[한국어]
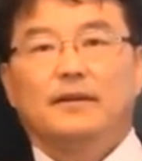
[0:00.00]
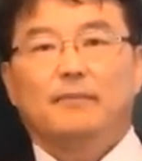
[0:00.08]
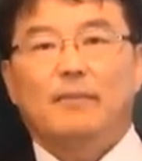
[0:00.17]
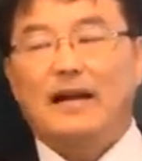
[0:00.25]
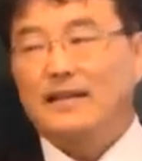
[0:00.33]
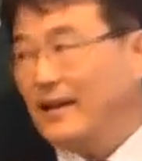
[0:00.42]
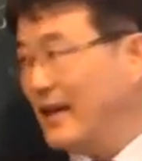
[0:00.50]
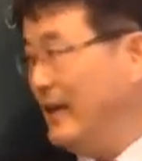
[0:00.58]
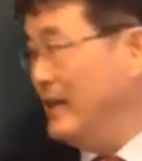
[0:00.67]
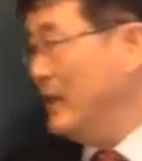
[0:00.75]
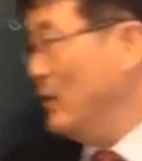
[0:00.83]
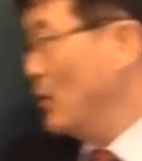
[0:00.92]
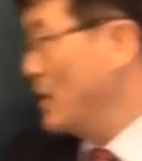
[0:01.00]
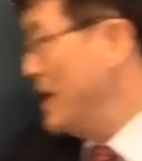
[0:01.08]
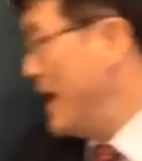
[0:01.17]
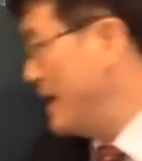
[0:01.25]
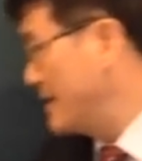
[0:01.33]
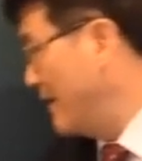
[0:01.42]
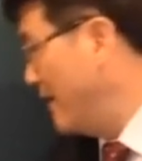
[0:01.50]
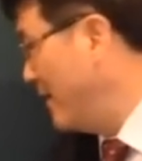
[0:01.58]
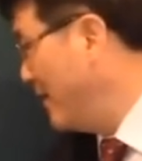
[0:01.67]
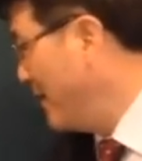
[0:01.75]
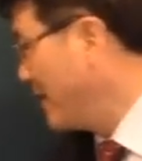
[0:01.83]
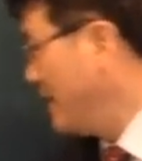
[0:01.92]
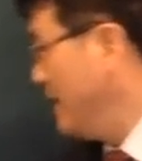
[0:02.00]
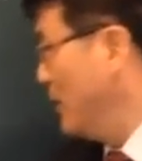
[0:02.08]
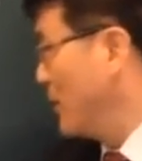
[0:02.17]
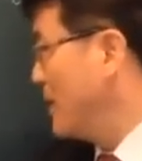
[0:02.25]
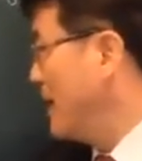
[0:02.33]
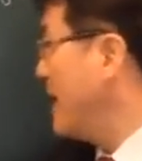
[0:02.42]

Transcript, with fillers: 만약에 이혼을 해서 이혼을